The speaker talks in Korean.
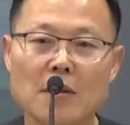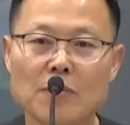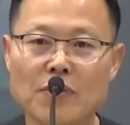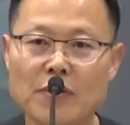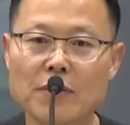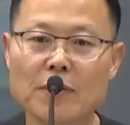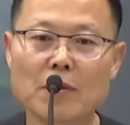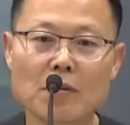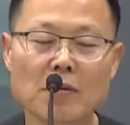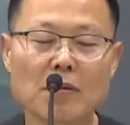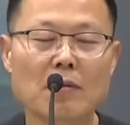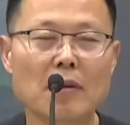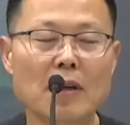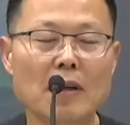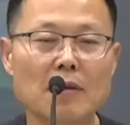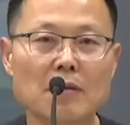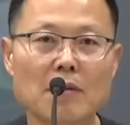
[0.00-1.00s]

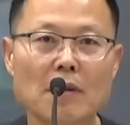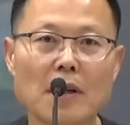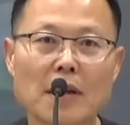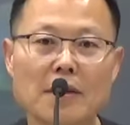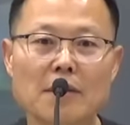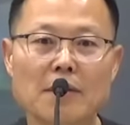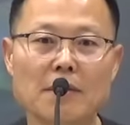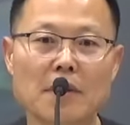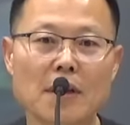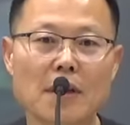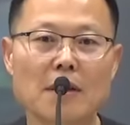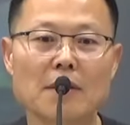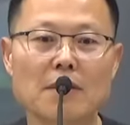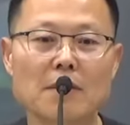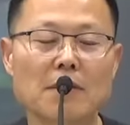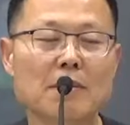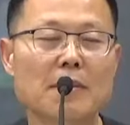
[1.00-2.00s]
분노도 하고 화도
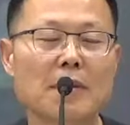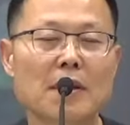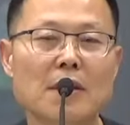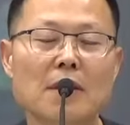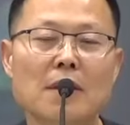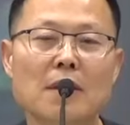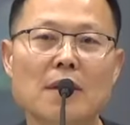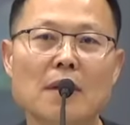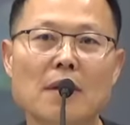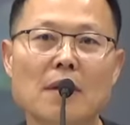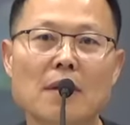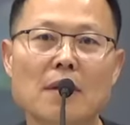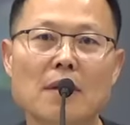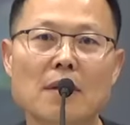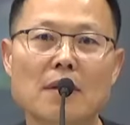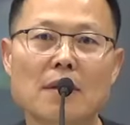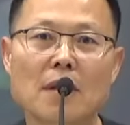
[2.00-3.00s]
내고
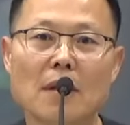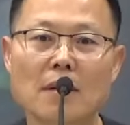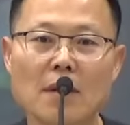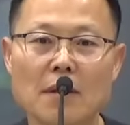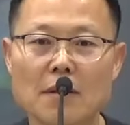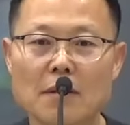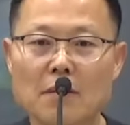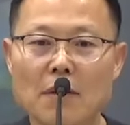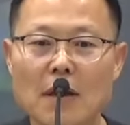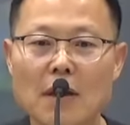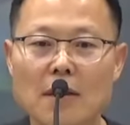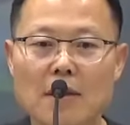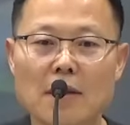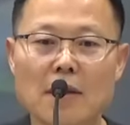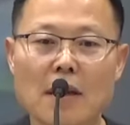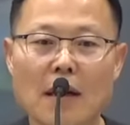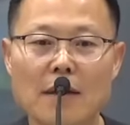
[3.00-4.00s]
막이 세상이 왜
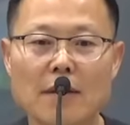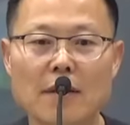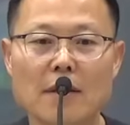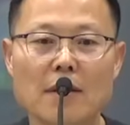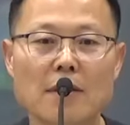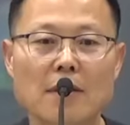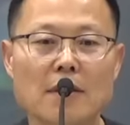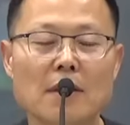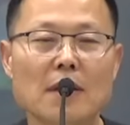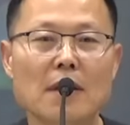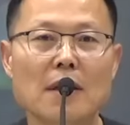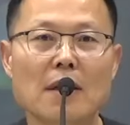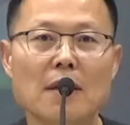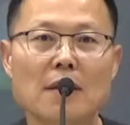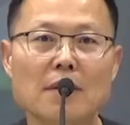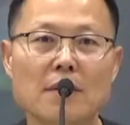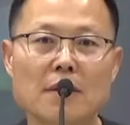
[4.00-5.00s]
이렇게 안 되는 거야
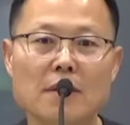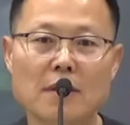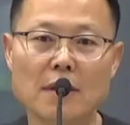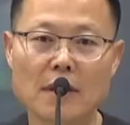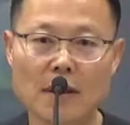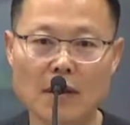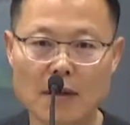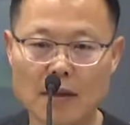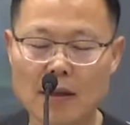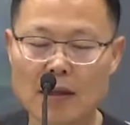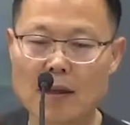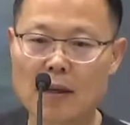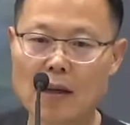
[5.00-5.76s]
해서 그렇게